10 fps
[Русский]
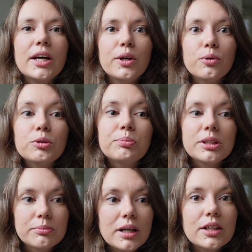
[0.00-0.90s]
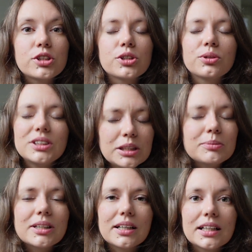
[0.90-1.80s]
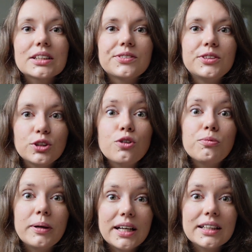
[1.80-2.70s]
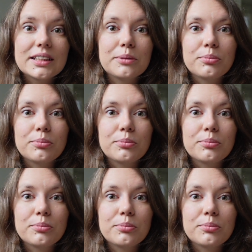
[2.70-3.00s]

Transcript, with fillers: и он понимает, что с ним-то как раз все в порядке,